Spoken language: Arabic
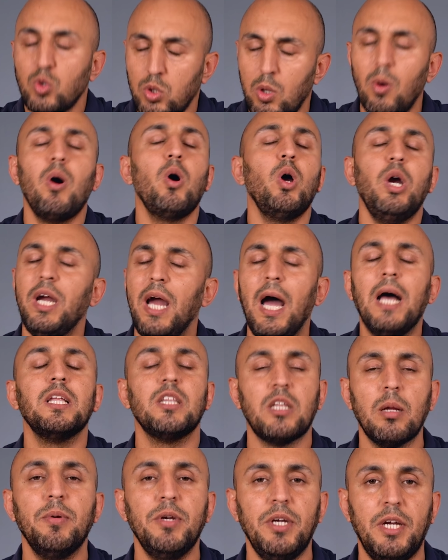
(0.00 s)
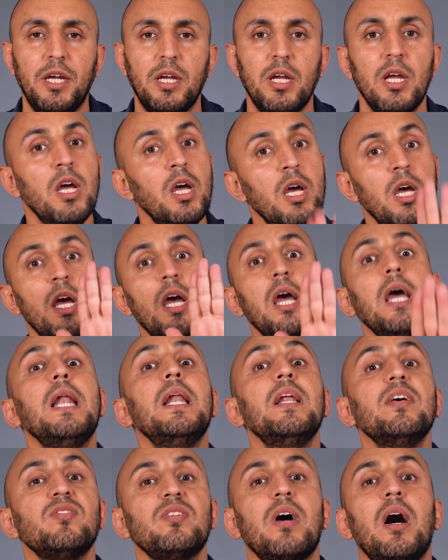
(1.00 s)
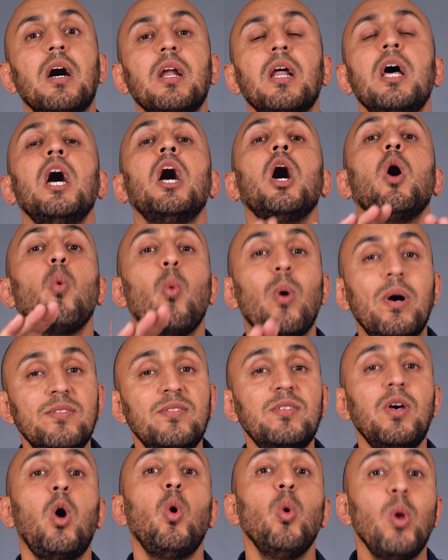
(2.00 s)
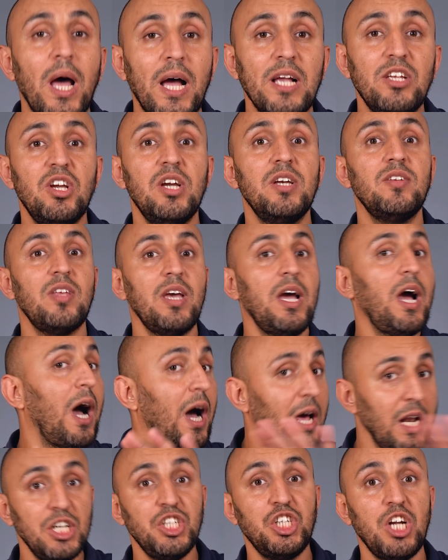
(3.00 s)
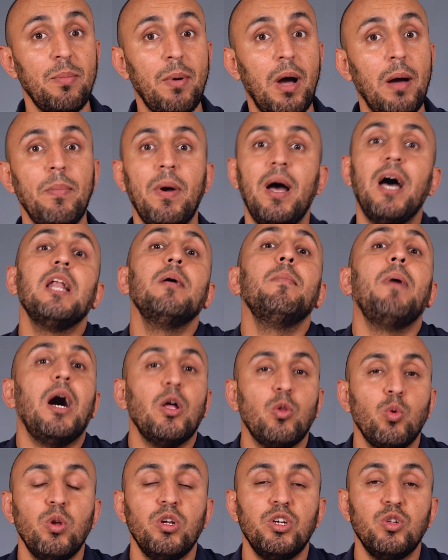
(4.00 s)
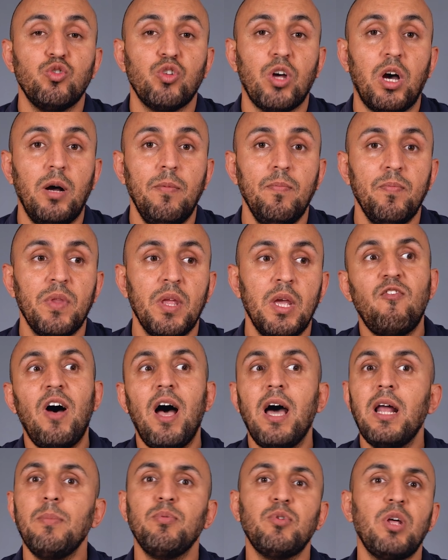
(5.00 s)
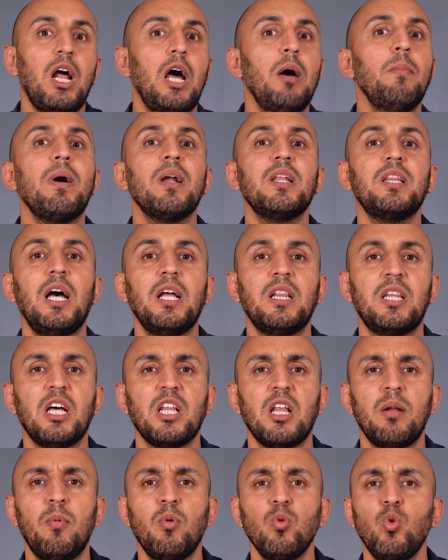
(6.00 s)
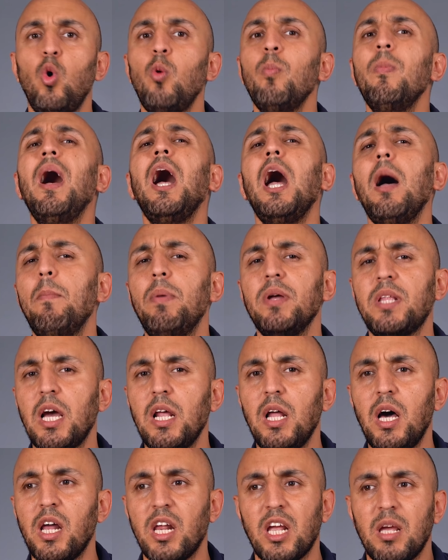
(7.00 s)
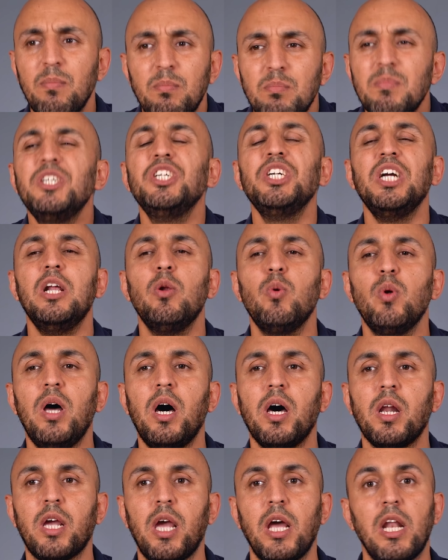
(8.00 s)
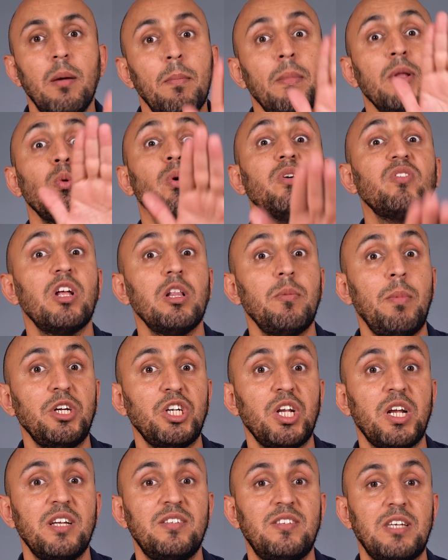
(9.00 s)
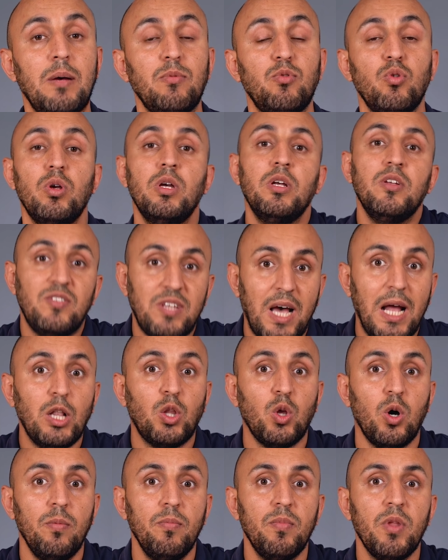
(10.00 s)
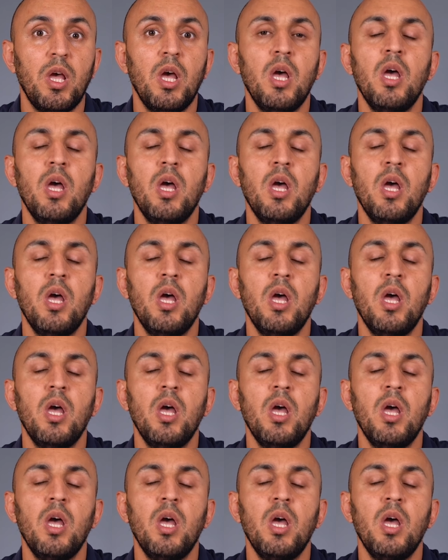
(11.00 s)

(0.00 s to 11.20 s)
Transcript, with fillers: توقعي عادي طبيعي اللي صار وزعوا الأجهزة على الشباب أنا ما أعطوني نسخة فأنا بصراحة ما ارتحت لهذا الموضوع ما حبيت هاي الحركة مش حلوة الحركة لما تواصلت مع شركة سامسونج سألتهم